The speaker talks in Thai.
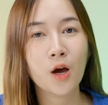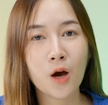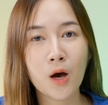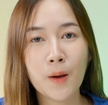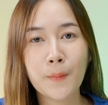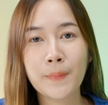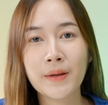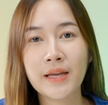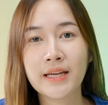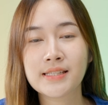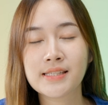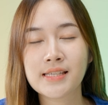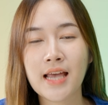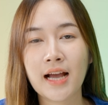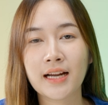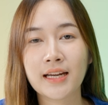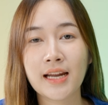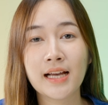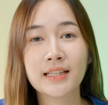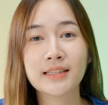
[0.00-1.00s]
ก็เปลี่ยนจา
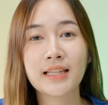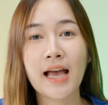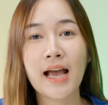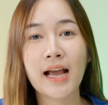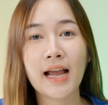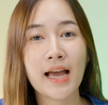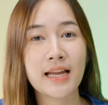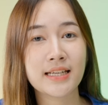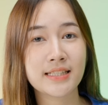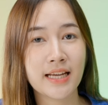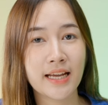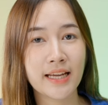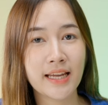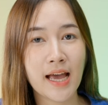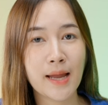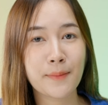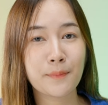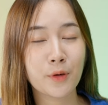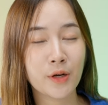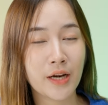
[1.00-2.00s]
กหน้าตาการใช้
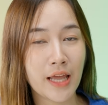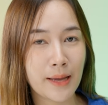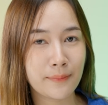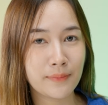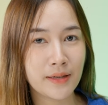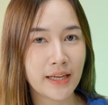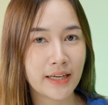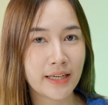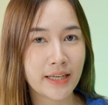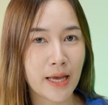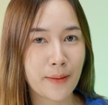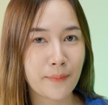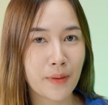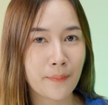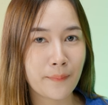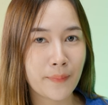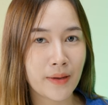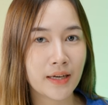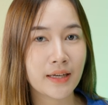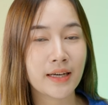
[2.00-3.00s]
งานบนแท็บเล็ตเนี่ยมา
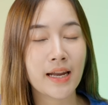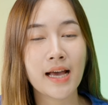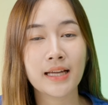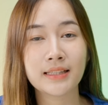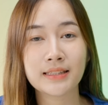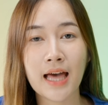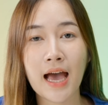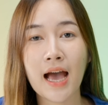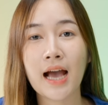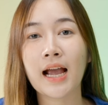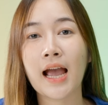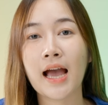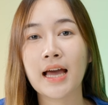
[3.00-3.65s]
เป็นหน้าตา